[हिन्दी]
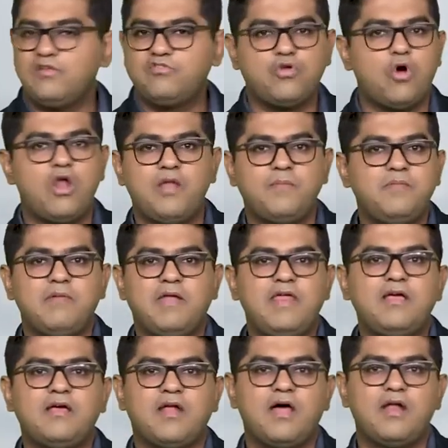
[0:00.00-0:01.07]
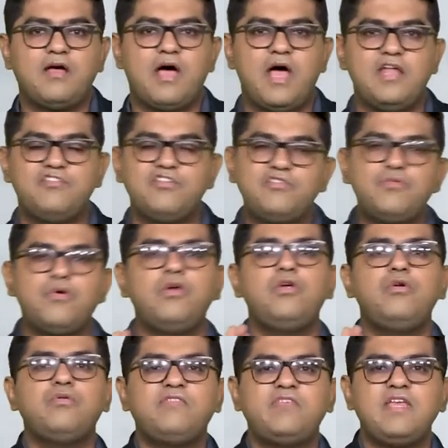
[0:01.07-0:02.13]
इंस्टॉल अभी मैं नहीं करा रहा आई जस्ट
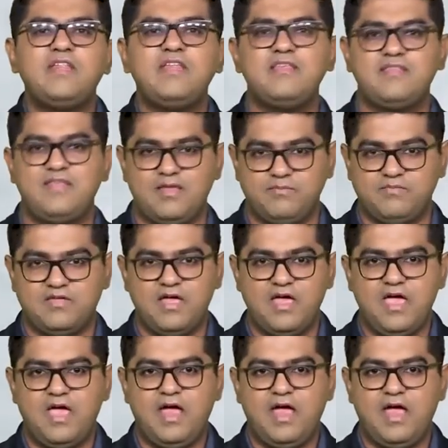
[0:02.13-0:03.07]
वॉन्ट यू टू सी दीज थीम्स